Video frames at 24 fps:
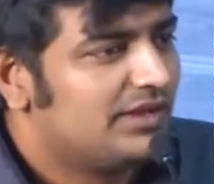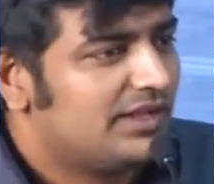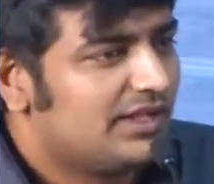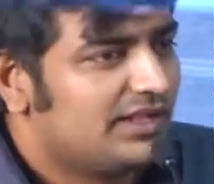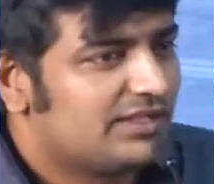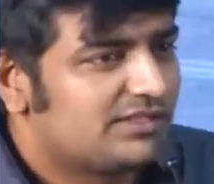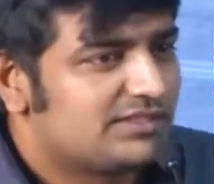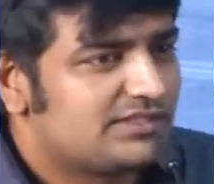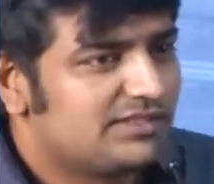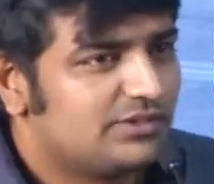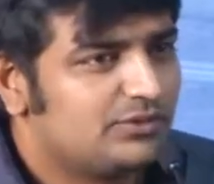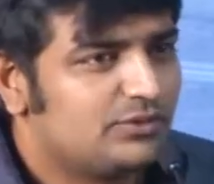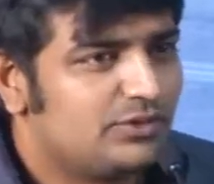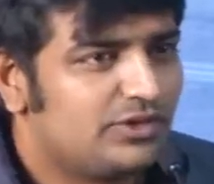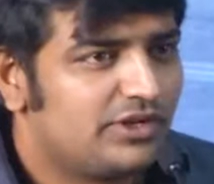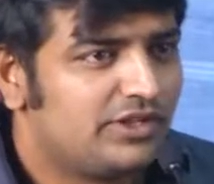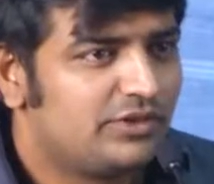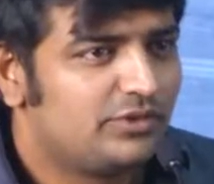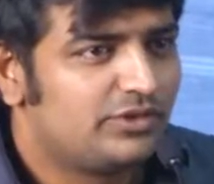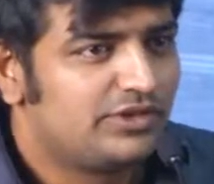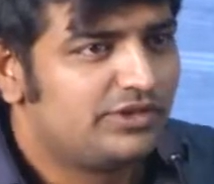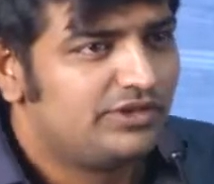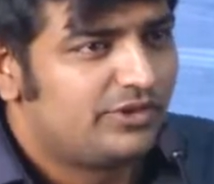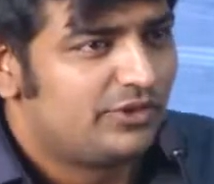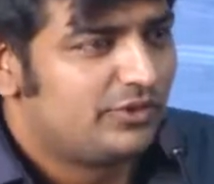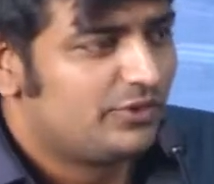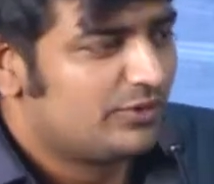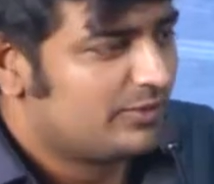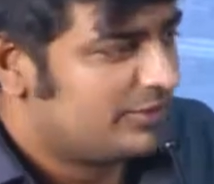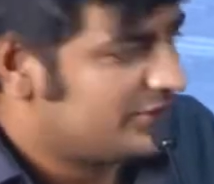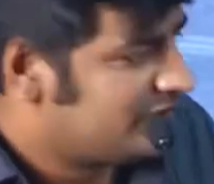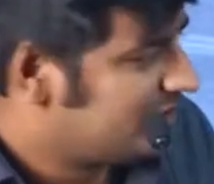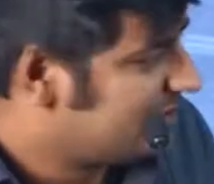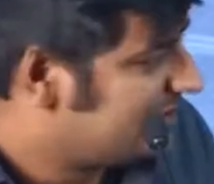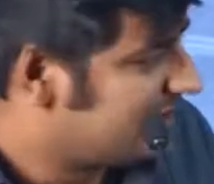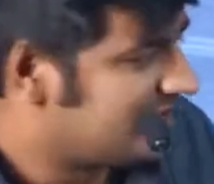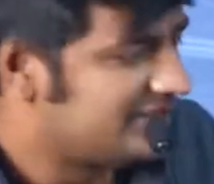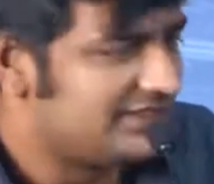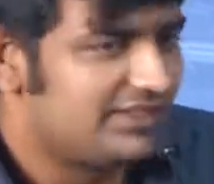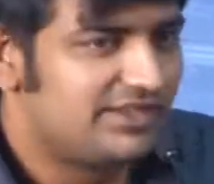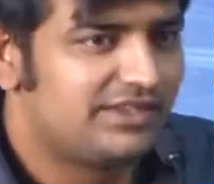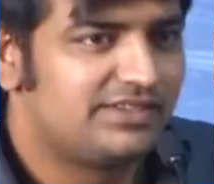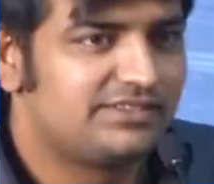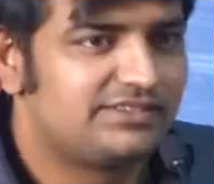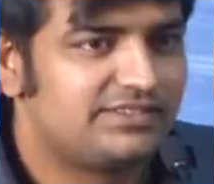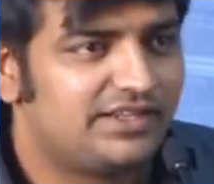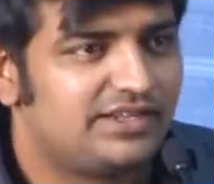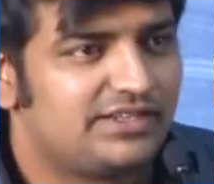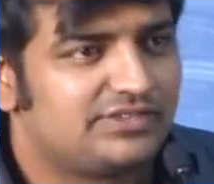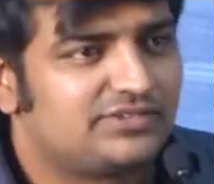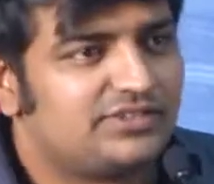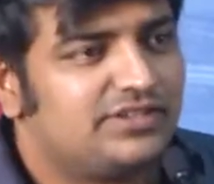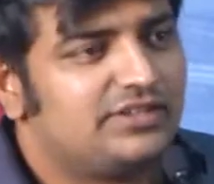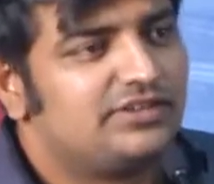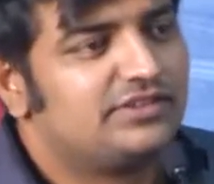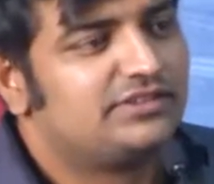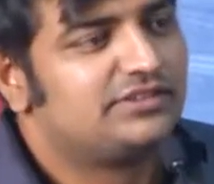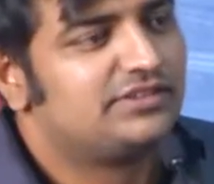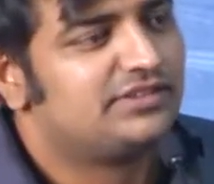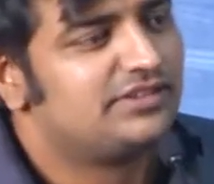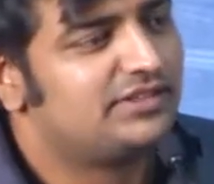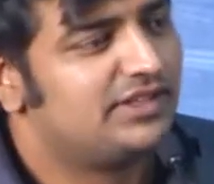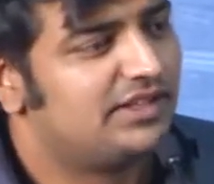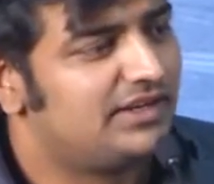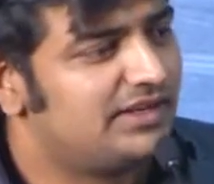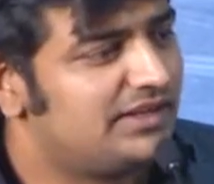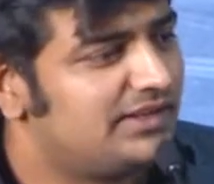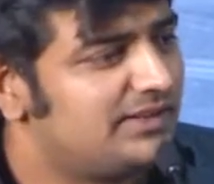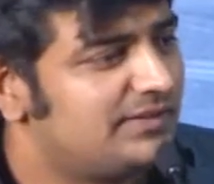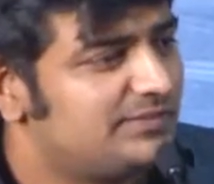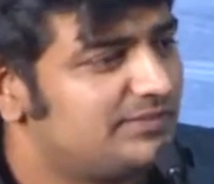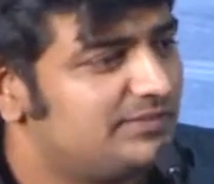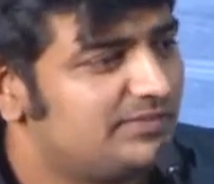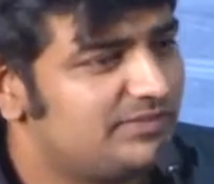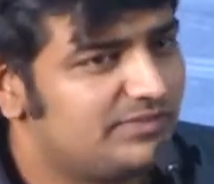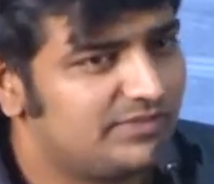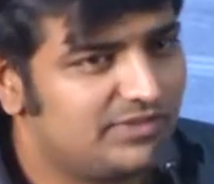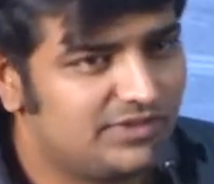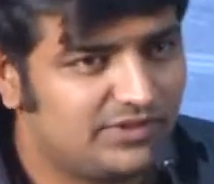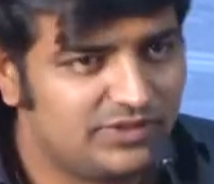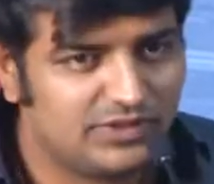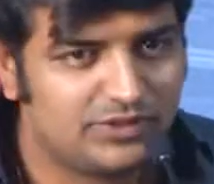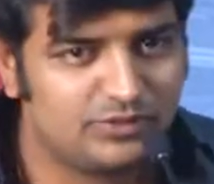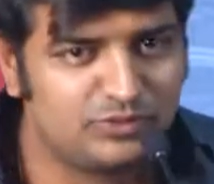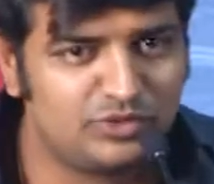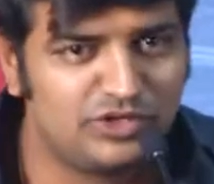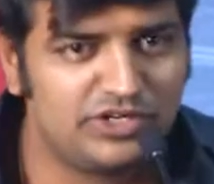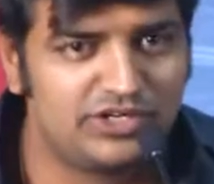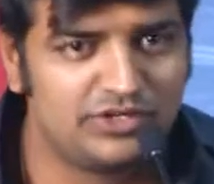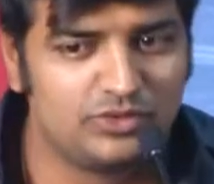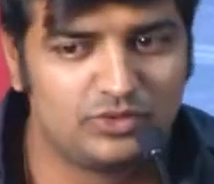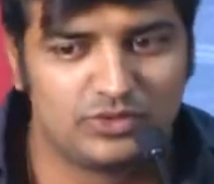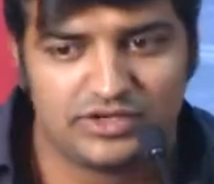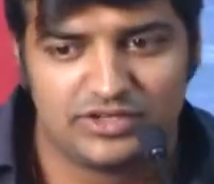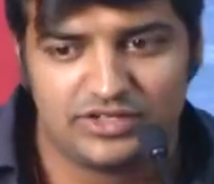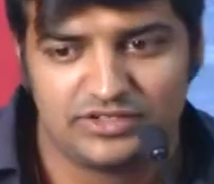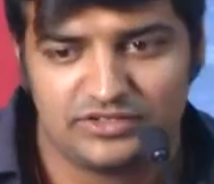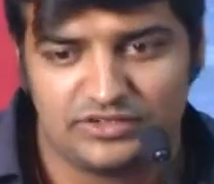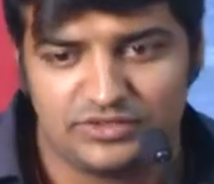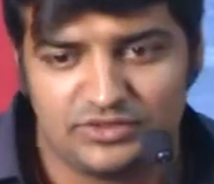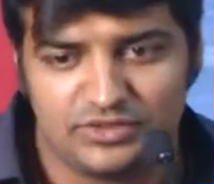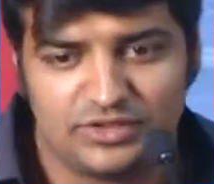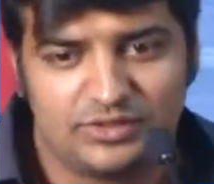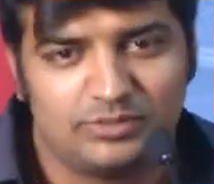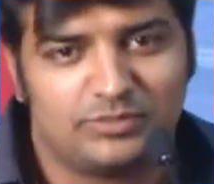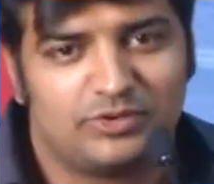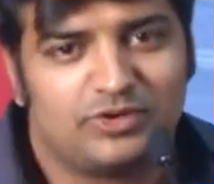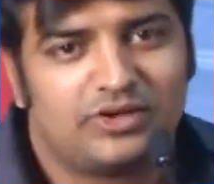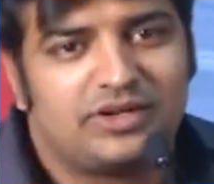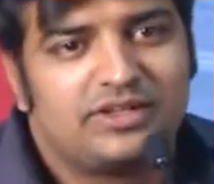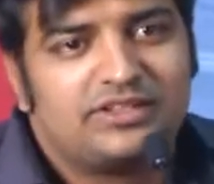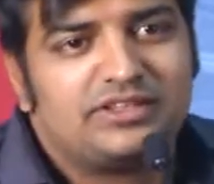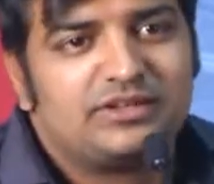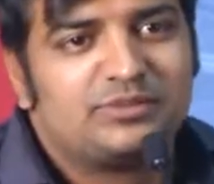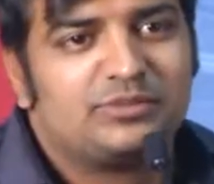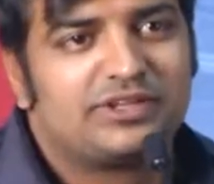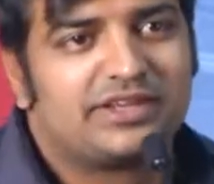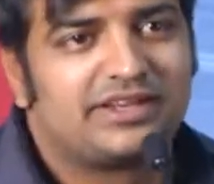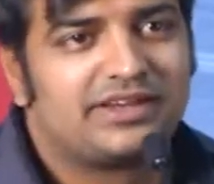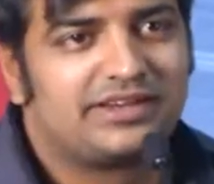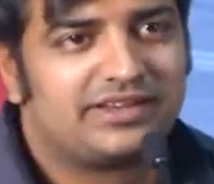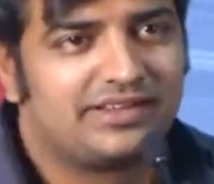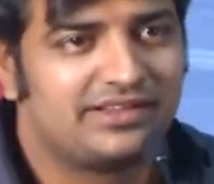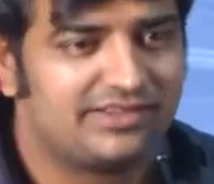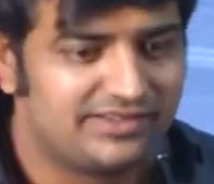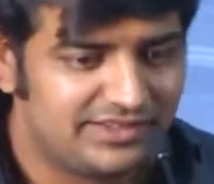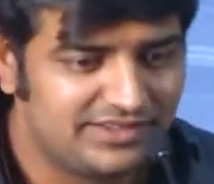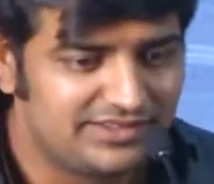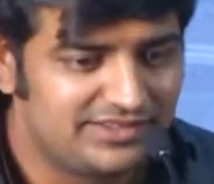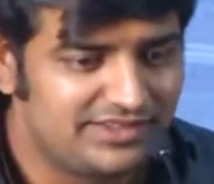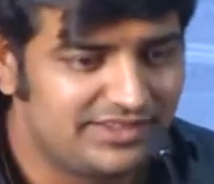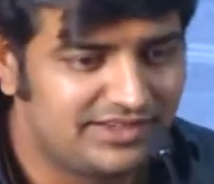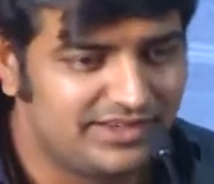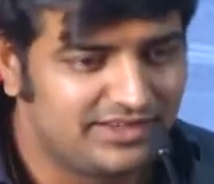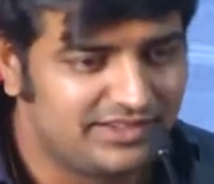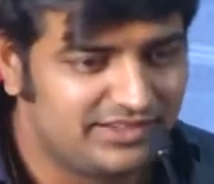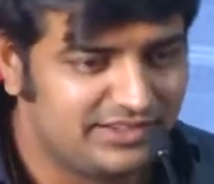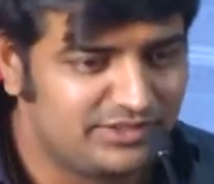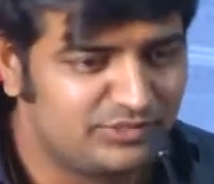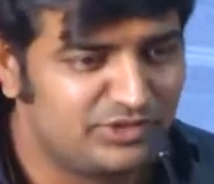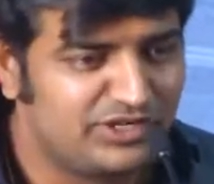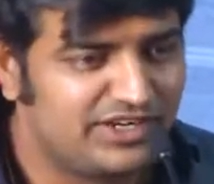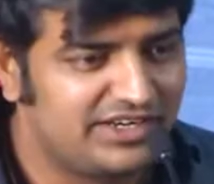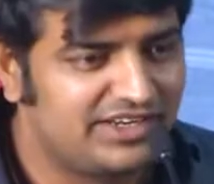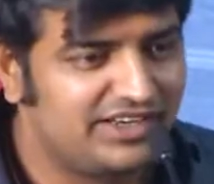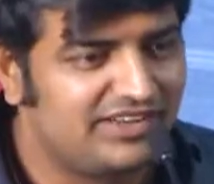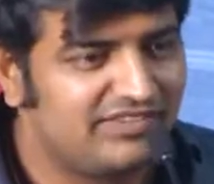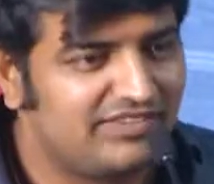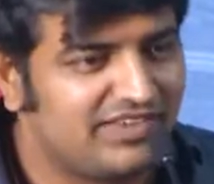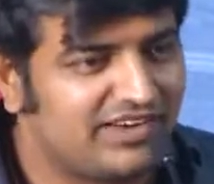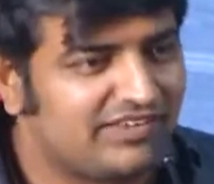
லாஸ்ட்டாக ஒரே ஒரு இன்டர்வியூக்கு மட்டும் சத்யராஜ் சார் ஆக்சுவலாக வந்திருந்தார் அவங்க முன்னாடி உட்காந்துருந்தோம் அப்போ உட்காந்துருக்கும்போது கேட்டேன் என்ன சார் இதுக்கு முன்னாடிலாம்